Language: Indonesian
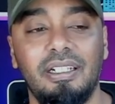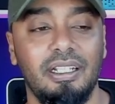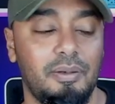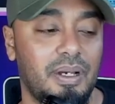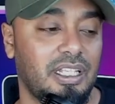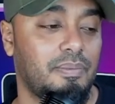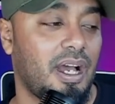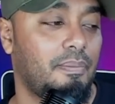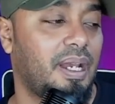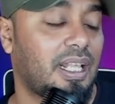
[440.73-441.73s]
dia tiba-tiba
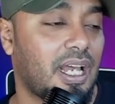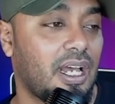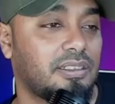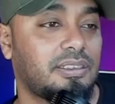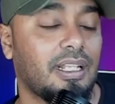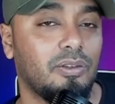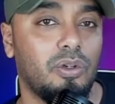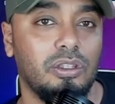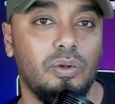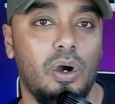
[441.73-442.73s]
ngebela satu
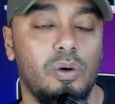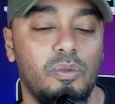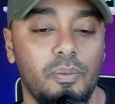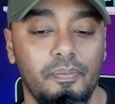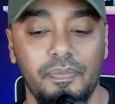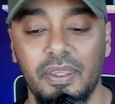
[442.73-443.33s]
ketua umum